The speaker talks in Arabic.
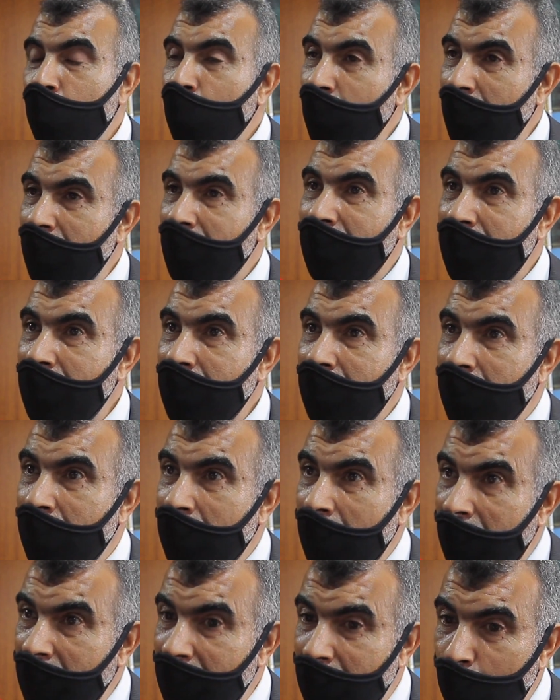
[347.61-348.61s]
ولكن
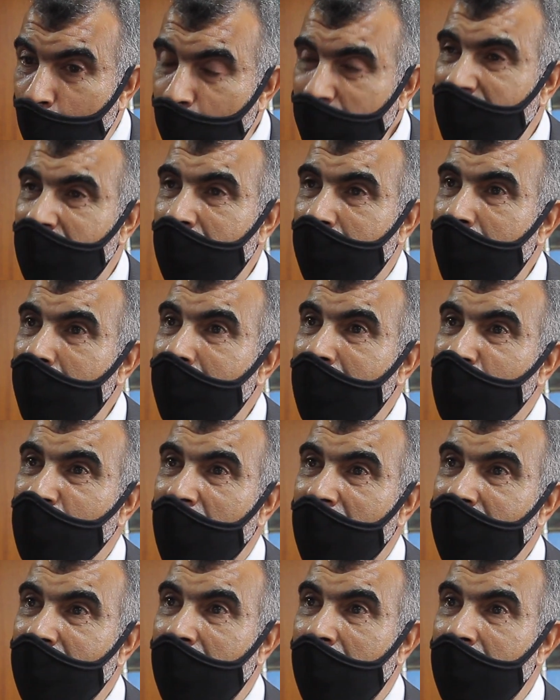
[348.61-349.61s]
هذا هو السبب اللي
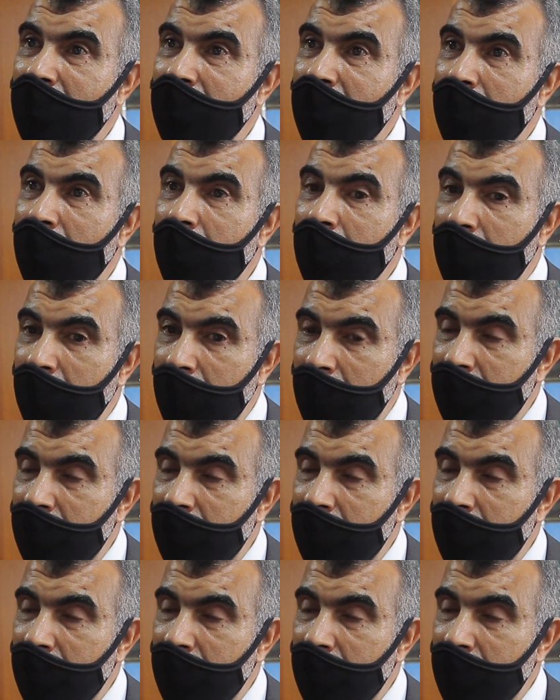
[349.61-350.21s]
جعلنا اننا